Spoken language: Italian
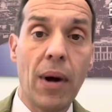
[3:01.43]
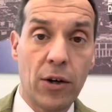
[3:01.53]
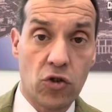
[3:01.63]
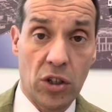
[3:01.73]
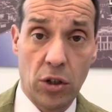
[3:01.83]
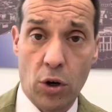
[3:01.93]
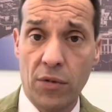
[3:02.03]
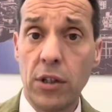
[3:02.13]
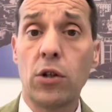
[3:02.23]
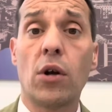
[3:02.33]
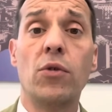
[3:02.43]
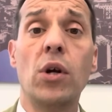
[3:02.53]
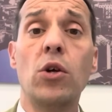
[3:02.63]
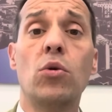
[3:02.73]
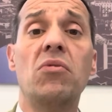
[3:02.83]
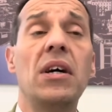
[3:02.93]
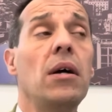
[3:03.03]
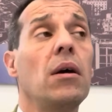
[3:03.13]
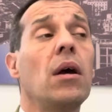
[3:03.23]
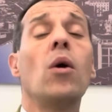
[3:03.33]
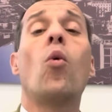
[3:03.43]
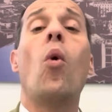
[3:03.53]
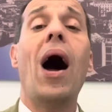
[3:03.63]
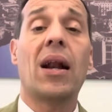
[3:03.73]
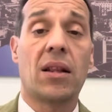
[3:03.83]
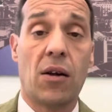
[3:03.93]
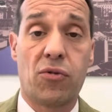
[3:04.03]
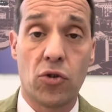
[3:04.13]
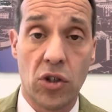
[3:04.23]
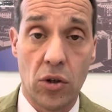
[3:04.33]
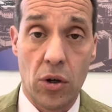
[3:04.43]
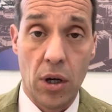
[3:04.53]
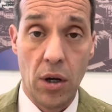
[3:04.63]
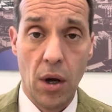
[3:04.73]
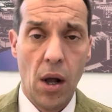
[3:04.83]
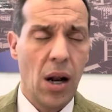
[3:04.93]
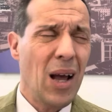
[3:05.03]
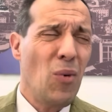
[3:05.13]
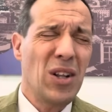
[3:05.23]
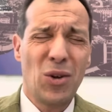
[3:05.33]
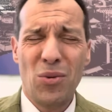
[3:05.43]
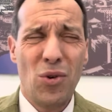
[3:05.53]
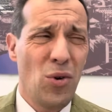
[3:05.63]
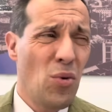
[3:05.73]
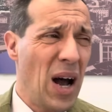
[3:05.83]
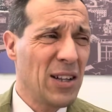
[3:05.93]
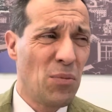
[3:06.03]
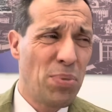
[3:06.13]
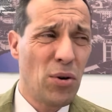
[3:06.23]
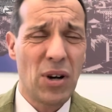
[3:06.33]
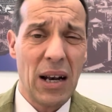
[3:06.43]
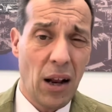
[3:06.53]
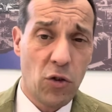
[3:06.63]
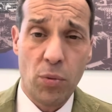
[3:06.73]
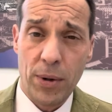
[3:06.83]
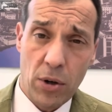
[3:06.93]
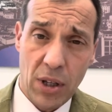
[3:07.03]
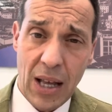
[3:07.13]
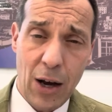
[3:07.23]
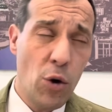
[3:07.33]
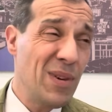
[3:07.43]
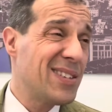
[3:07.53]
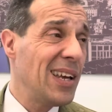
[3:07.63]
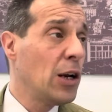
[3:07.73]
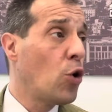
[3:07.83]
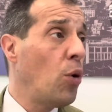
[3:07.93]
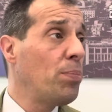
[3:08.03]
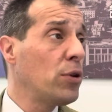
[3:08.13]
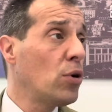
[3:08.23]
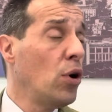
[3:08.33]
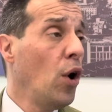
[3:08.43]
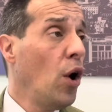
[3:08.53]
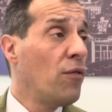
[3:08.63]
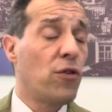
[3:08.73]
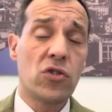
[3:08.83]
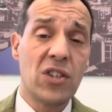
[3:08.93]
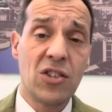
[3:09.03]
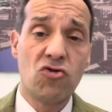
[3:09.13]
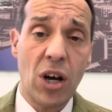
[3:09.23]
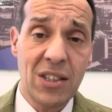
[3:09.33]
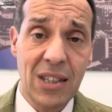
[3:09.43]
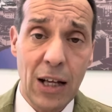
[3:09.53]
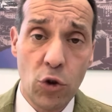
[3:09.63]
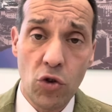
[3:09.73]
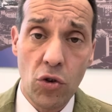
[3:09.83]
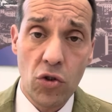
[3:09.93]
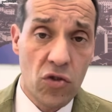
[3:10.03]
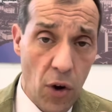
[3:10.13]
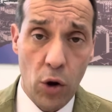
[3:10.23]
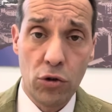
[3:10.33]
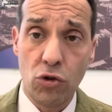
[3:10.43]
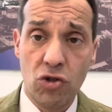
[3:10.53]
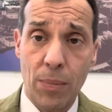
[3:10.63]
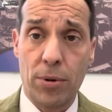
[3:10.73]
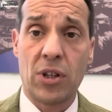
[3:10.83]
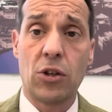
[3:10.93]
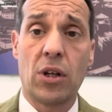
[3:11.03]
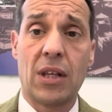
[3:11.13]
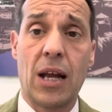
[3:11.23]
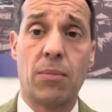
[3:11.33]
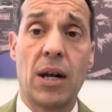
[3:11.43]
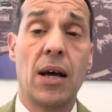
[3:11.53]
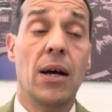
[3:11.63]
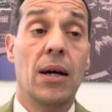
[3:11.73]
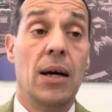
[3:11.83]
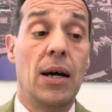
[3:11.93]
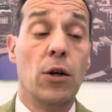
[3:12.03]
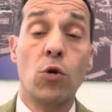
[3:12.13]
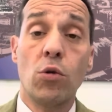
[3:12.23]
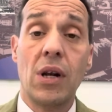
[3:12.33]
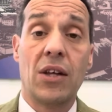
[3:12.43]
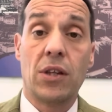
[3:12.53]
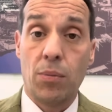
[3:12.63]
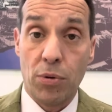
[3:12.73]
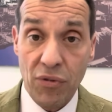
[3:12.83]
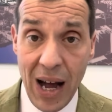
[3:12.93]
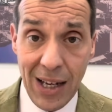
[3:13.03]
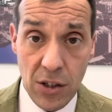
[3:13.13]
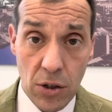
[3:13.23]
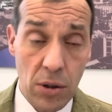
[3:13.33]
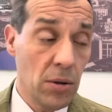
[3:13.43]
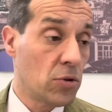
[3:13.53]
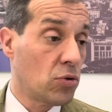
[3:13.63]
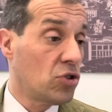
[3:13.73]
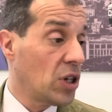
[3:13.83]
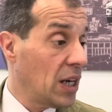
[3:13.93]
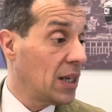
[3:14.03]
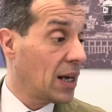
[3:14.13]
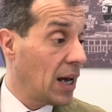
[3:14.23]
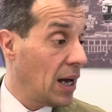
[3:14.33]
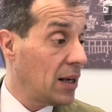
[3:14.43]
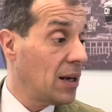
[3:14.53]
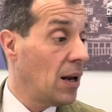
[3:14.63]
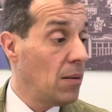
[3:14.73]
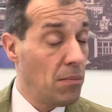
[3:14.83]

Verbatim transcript: cosa ti trovi, ti trovi una Juve che guarda il Frosinone, guarda, lo guarda un po' con aria di superiorità, come se il compito fosse già stato svolto, già portato a termine. Eh, nulla di più falso, succede che nel,